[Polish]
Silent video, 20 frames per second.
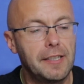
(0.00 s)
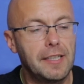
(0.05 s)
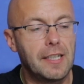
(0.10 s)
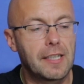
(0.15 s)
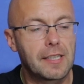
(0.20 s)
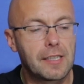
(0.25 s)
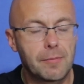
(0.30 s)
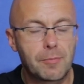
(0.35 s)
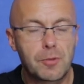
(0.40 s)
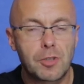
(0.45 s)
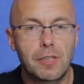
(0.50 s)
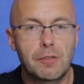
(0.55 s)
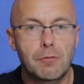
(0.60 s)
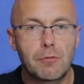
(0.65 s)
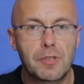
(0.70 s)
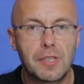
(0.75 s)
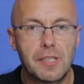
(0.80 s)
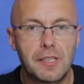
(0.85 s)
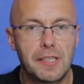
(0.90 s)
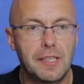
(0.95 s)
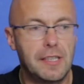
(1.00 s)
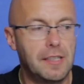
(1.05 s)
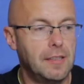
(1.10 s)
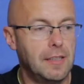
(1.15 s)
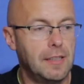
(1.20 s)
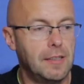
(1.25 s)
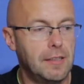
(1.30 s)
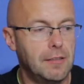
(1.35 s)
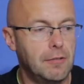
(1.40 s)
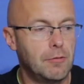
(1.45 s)
jak i przedłużenie
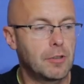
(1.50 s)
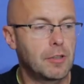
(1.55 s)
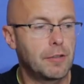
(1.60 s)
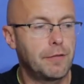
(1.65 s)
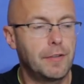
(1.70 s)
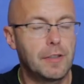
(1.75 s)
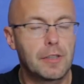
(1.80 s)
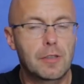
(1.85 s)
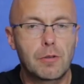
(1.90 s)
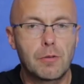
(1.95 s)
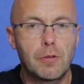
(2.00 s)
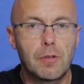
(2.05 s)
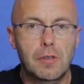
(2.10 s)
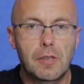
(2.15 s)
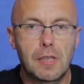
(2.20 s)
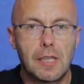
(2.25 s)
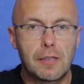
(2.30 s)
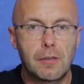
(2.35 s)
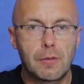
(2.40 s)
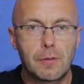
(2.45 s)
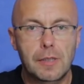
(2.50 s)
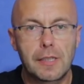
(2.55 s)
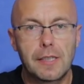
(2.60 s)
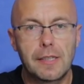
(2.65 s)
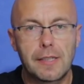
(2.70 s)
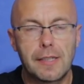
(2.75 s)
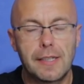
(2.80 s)
e, uchwytu dla drugiej